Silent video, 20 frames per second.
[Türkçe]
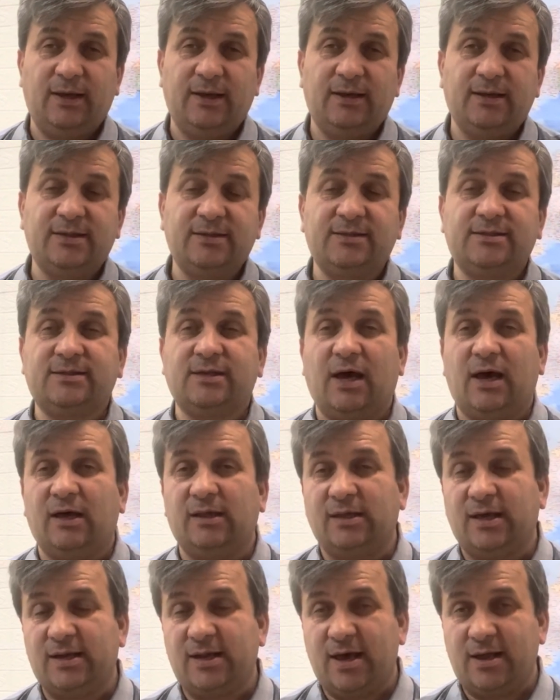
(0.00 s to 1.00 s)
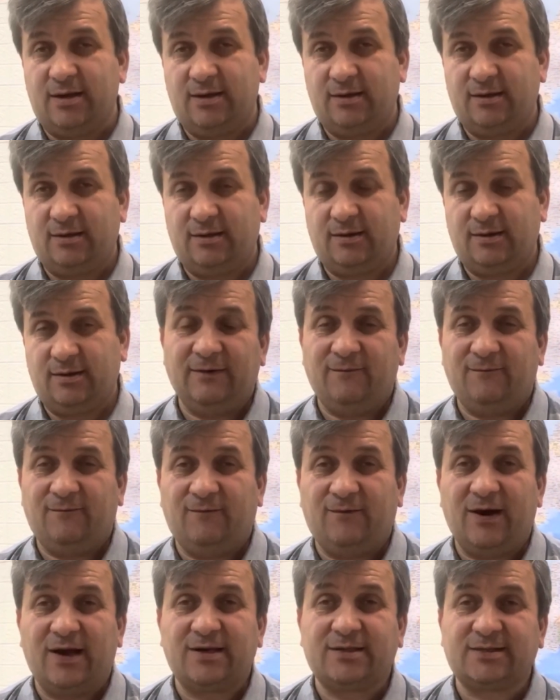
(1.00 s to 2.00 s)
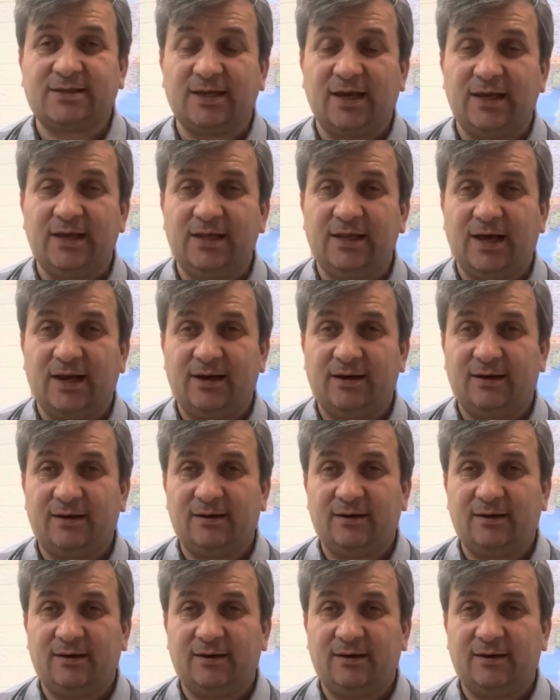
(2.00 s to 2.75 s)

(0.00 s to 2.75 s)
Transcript: sağlanan, varsayılan